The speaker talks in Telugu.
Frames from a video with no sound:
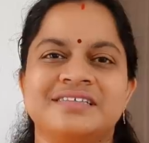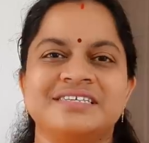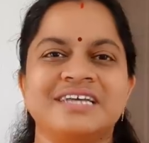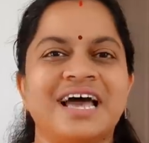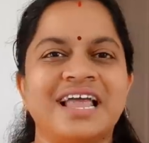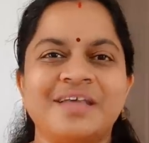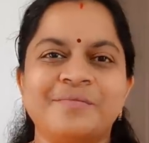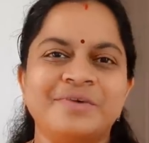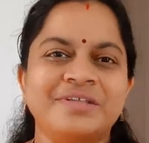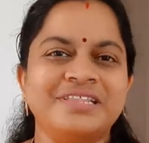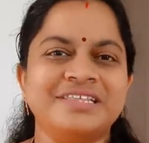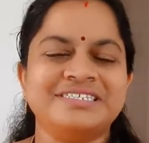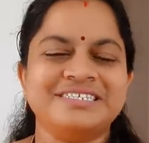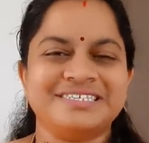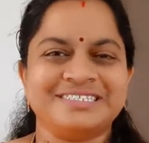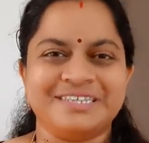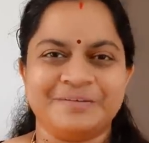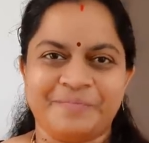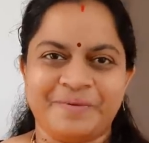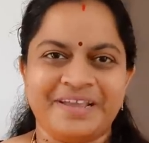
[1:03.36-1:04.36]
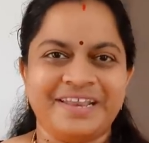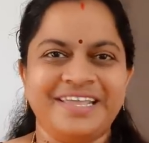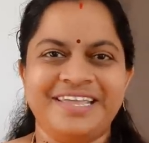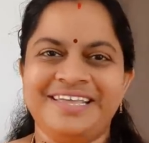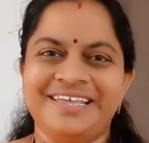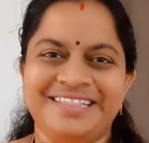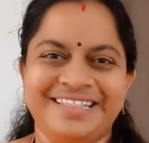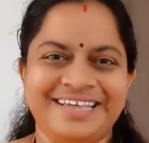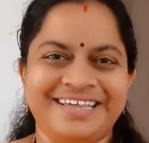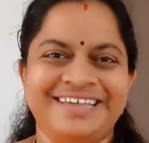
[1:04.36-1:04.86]
చాలామంది చేసే పని
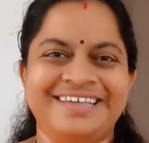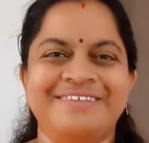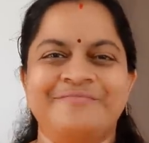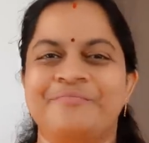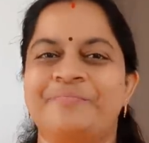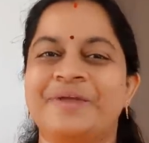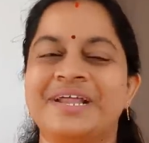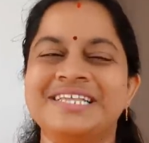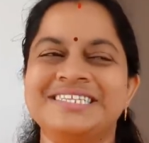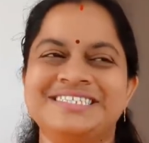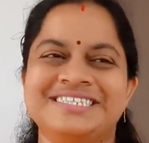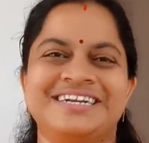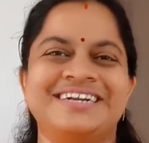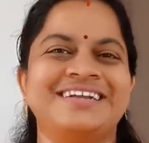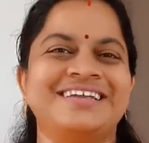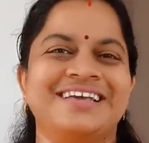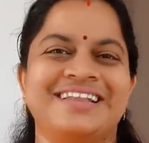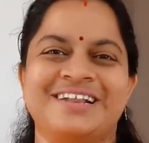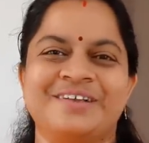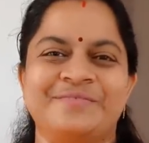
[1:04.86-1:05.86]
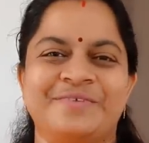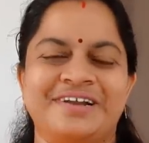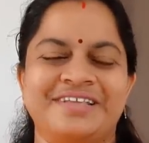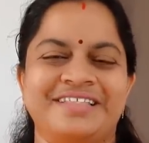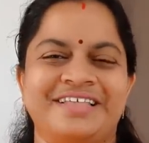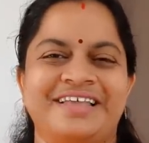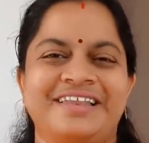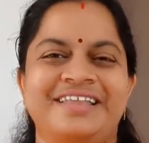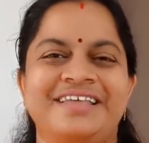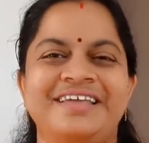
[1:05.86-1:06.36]
ఇదే బ్రంచ్ అంటారనమాట
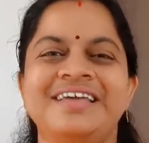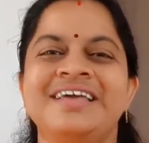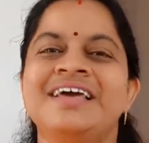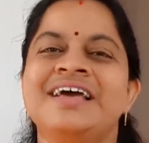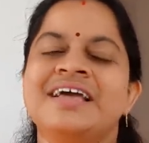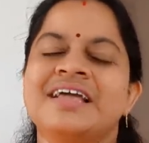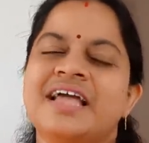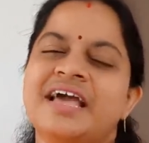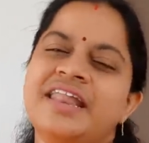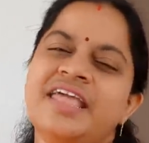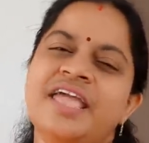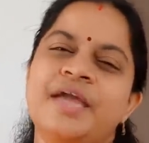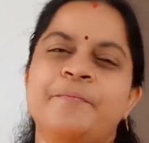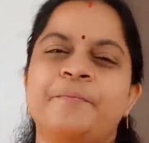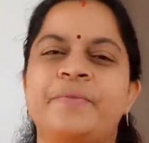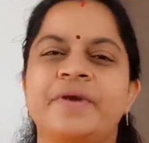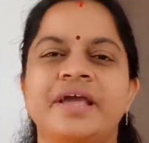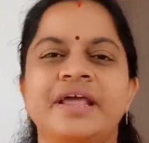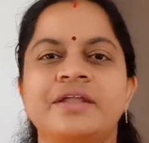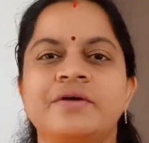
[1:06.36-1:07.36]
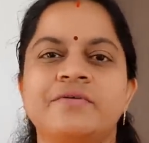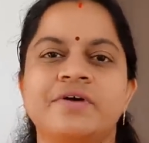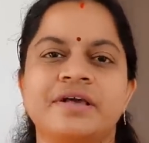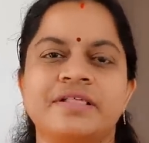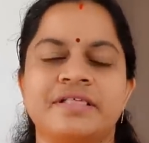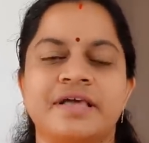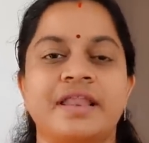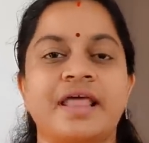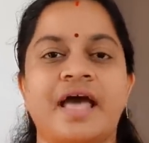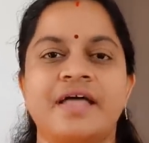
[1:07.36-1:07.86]
దాన్ని కానీ ఎప్పుడైనా
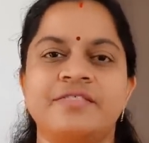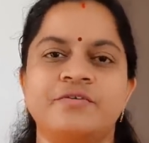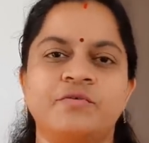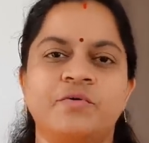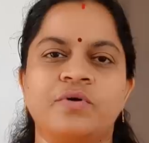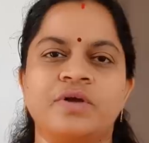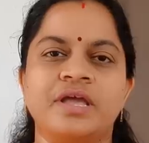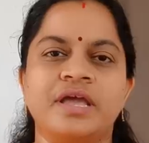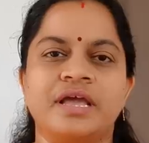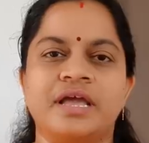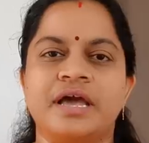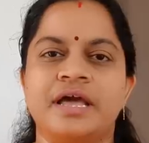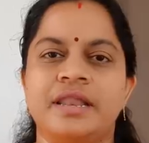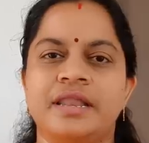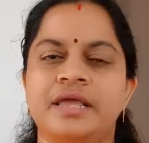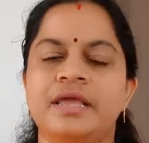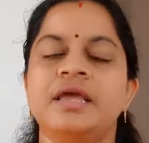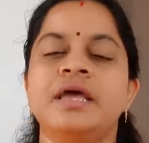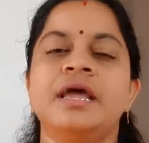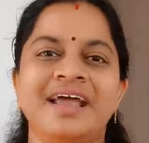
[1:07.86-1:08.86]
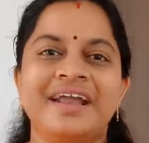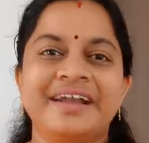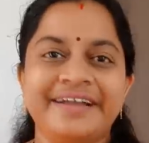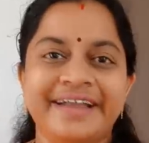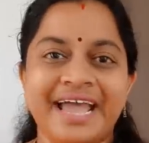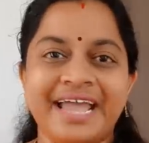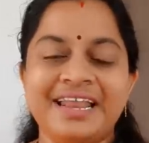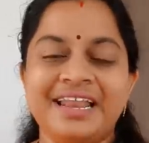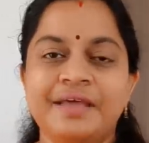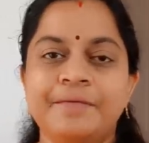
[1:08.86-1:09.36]
ఒకసారి అది ఓకే కానీ
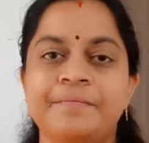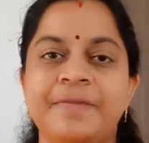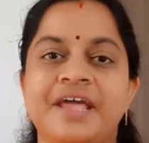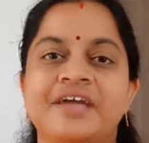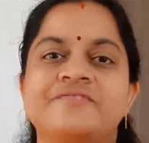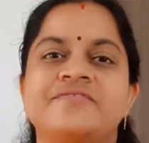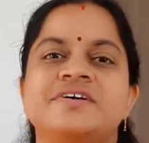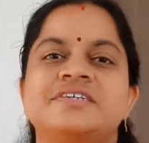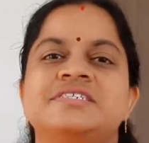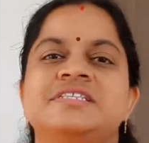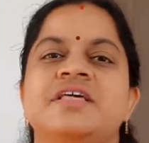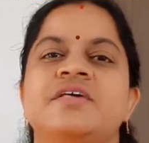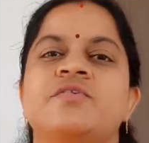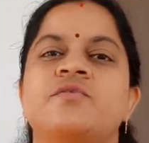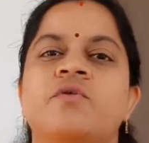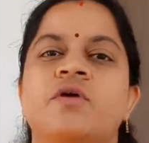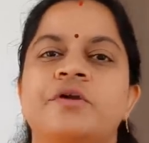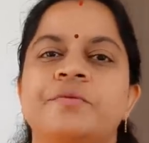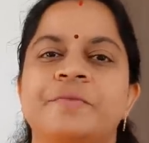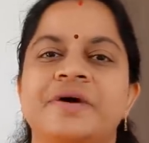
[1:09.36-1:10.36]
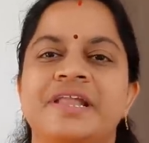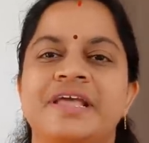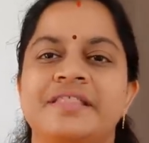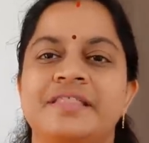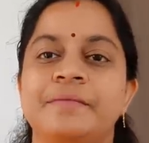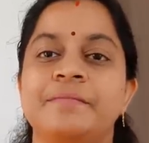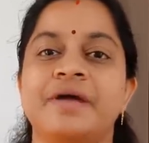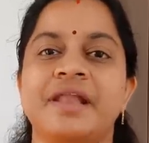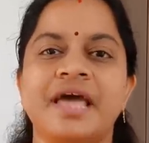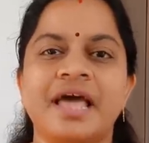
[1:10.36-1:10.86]
డైలీ బ్రేక్ఫాస్ట్ తీసుకోవడం
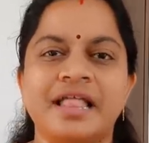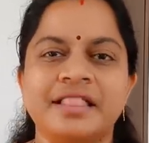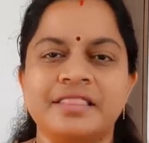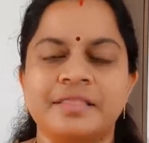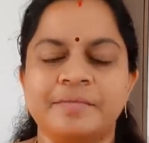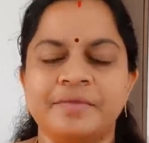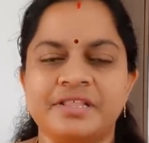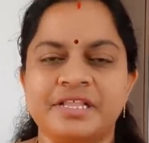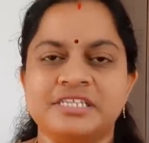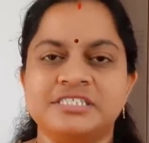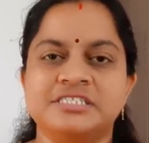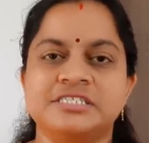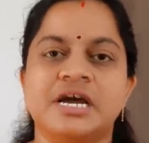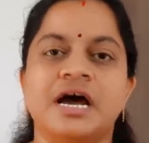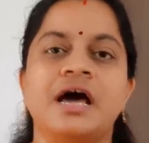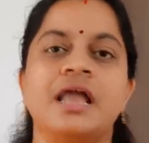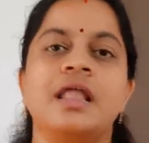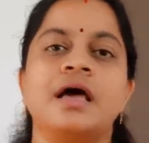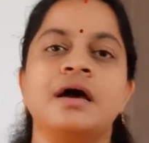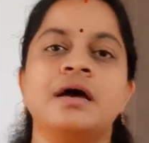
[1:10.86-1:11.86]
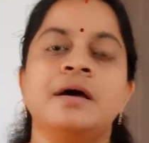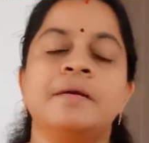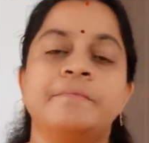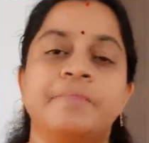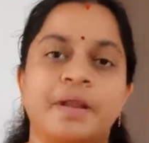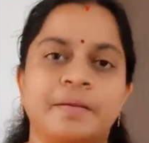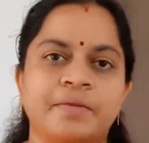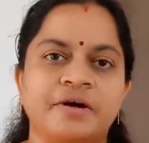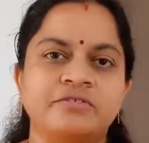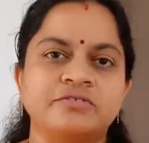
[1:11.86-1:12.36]
అనేది మన హెల్త్ మీద చాలా
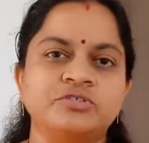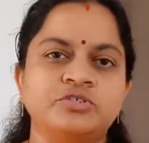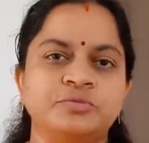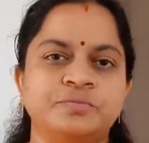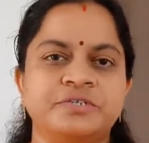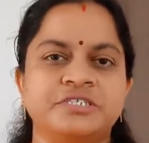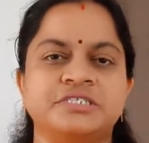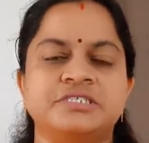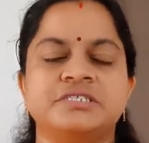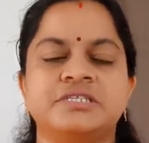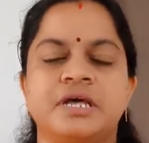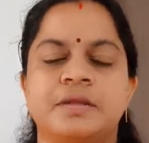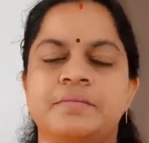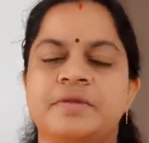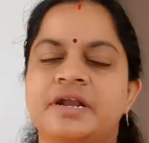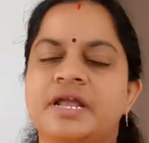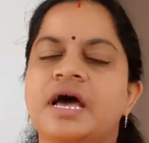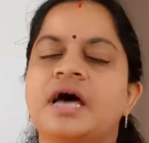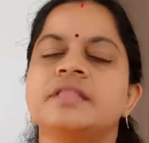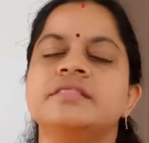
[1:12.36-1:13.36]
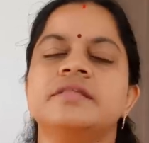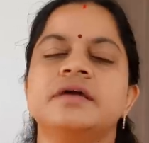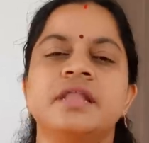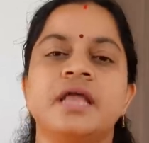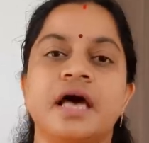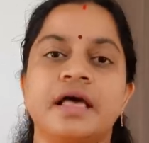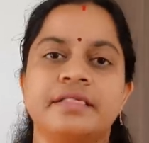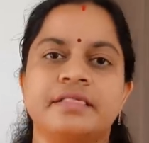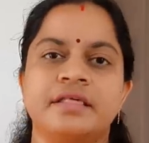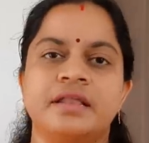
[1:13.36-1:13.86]
ప్రభావం చూపిస్తుంది అనమాట
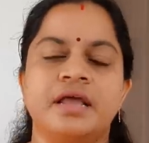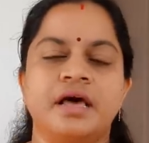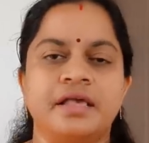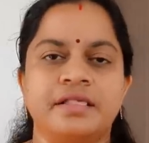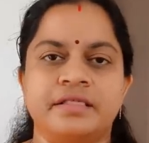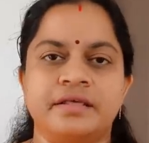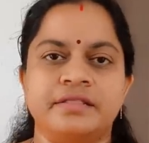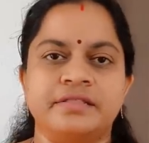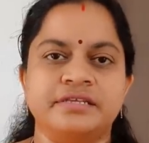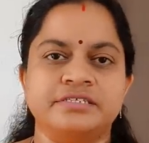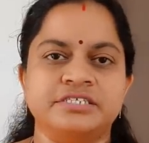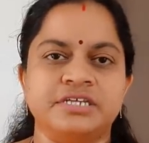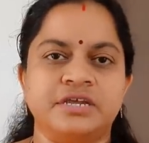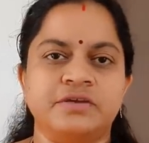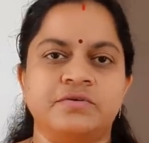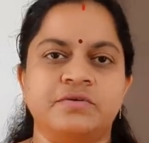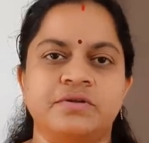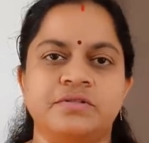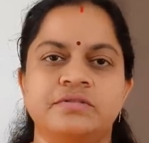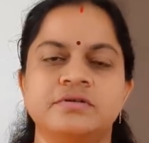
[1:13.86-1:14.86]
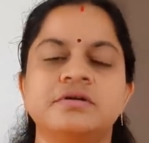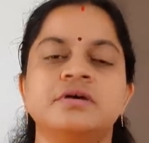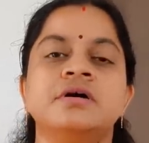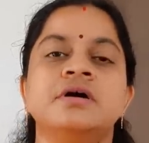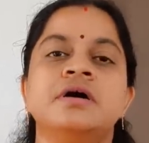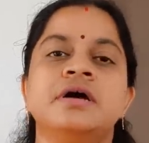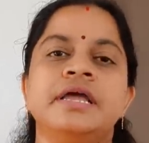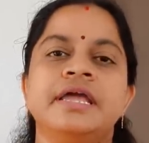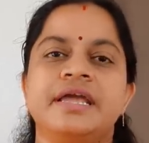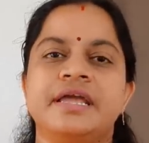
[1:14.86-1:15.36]
అందుకని అసలు అశ్రద్ధ చేయకూడదు
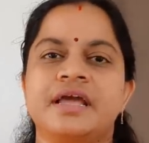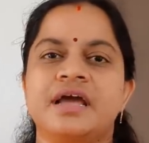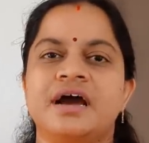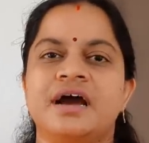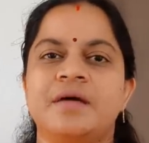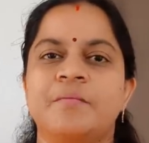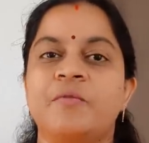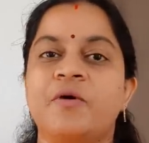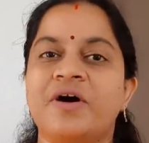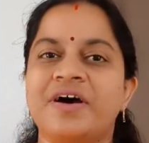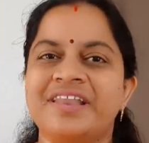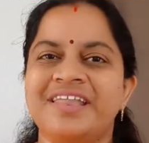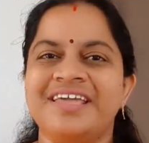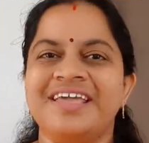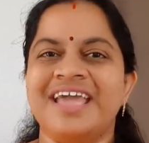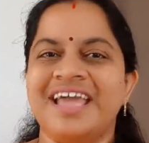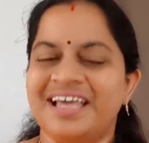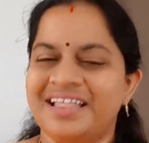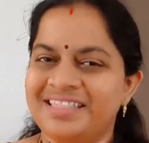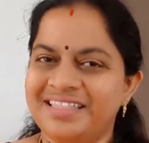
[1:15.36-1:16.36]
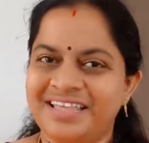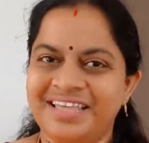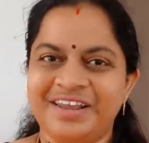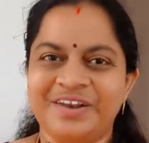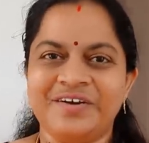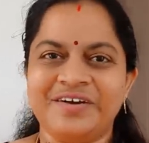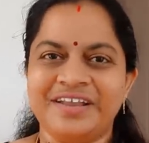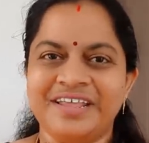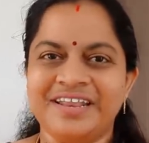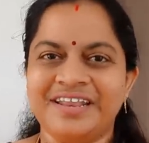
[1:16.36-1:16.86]
ఇంకా మార్నింగ్ హెల్తీ
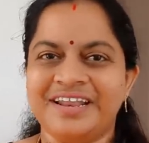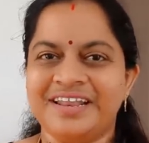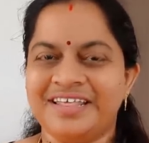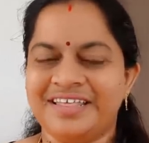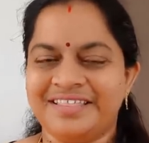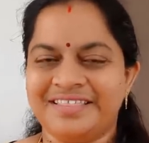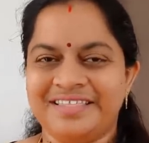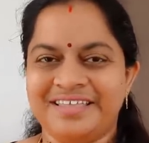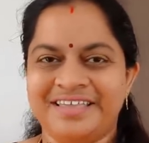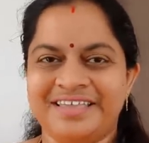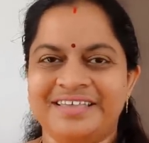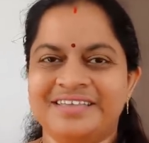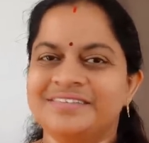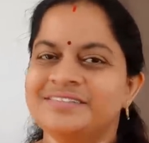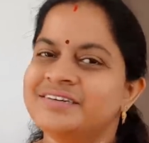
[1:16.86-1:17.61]
రొటీన్ అనేది